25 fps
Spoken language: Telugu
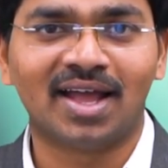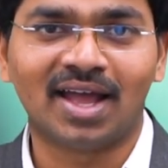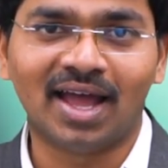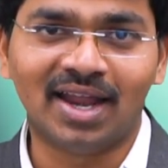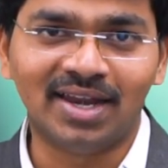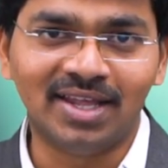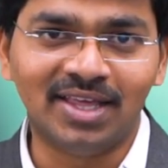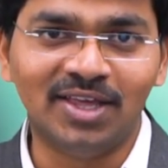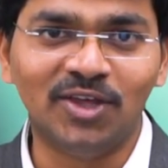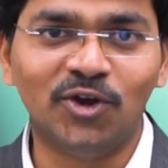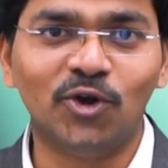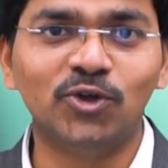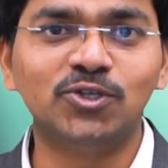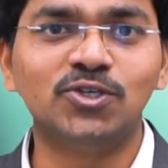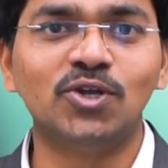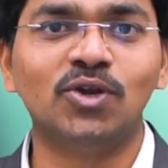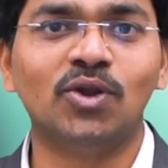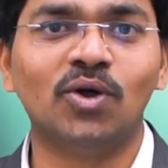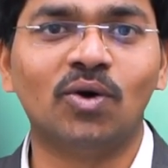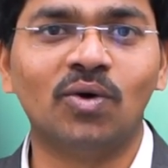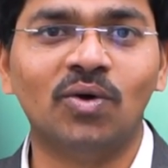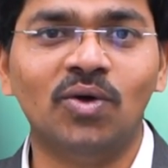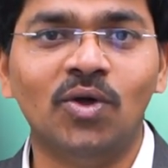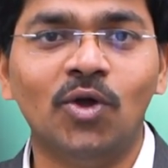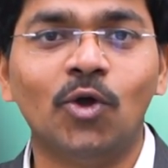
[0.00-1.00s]
కానీ ఈ
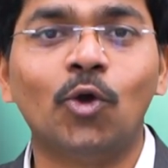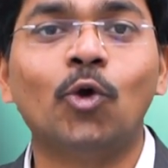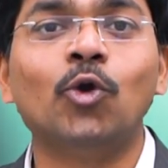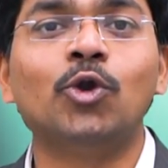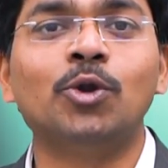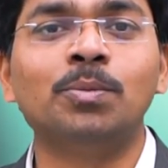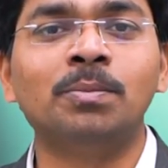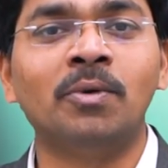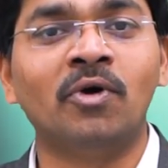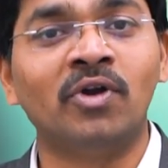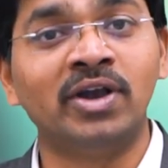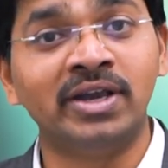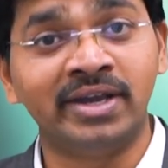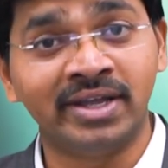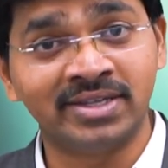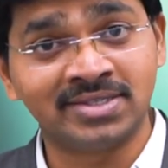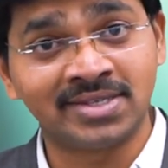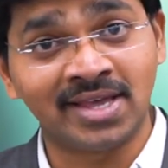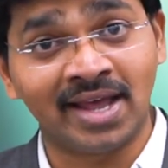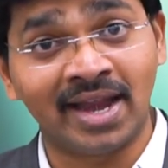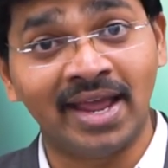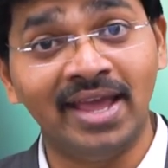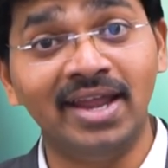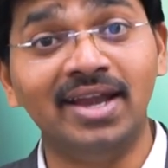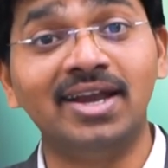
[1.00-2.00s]
రోజుల్లో కుటుంబం అంటే
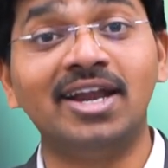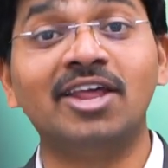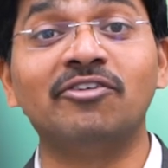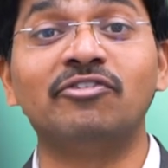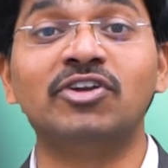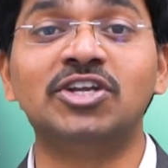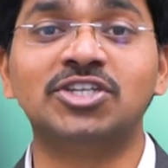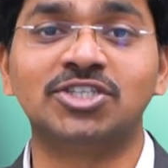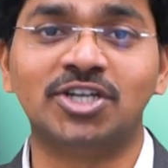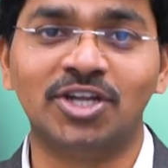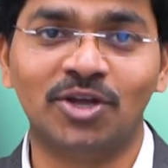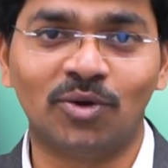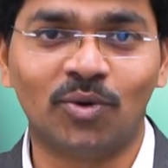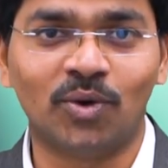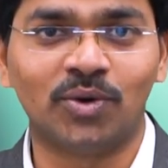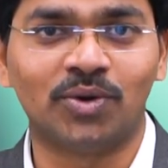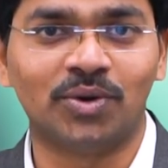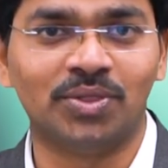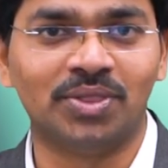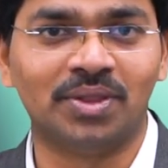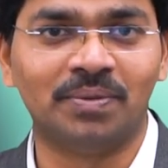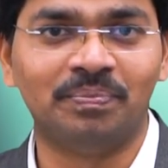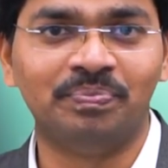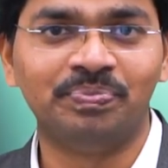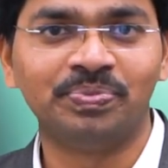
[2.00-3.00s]
సరైన డెఫినేషన్
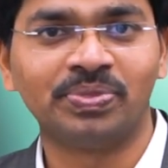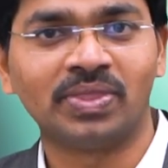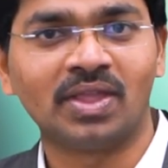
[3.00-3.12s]
ఇంకోటి ఉంది